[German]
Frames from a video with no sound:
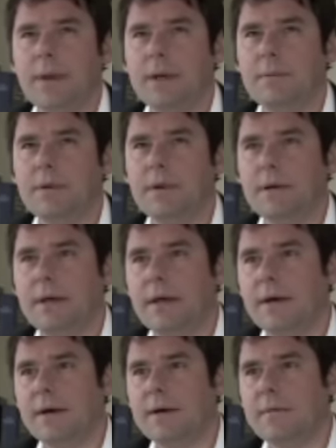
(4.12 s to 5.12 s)
Ich bin
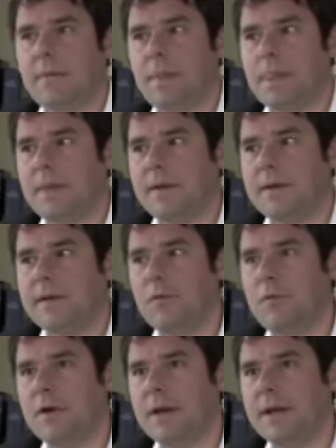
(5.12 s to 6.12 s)
eher
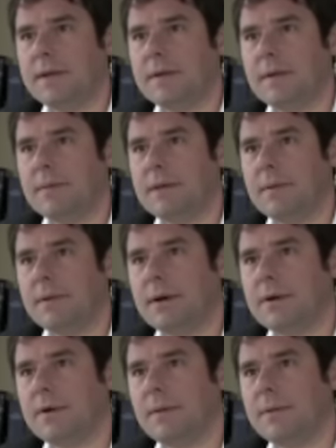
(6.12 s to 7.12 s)
zufällig zu dem Thema
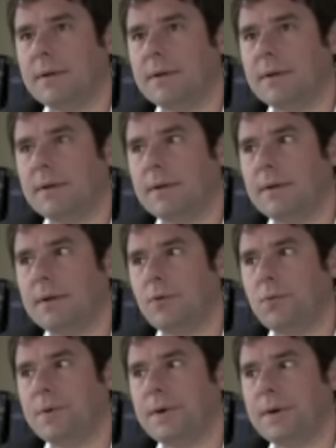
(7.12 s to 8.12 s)
gekommen äh,
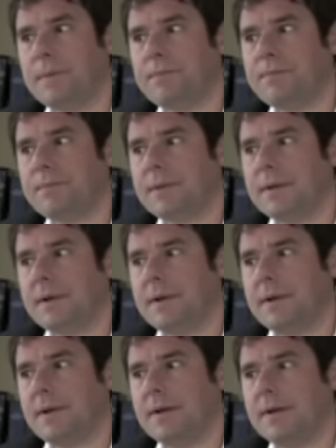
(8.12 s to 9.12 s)
über
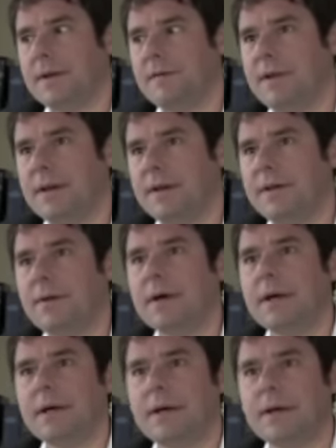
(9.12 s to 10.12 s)
das Feld des
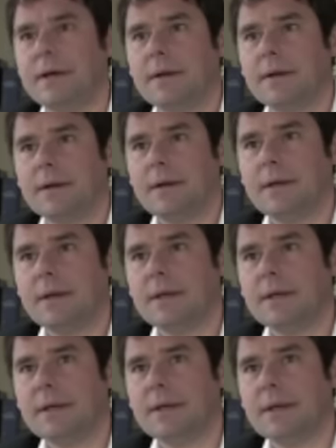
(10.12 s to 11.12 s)
Stalking.
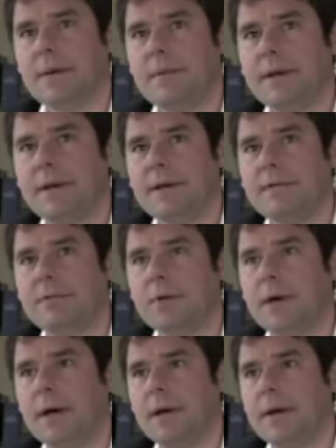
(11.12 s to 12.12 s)
Ich hatte damals
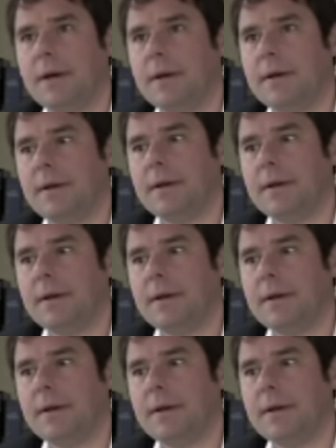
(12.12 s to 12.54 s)
für ein,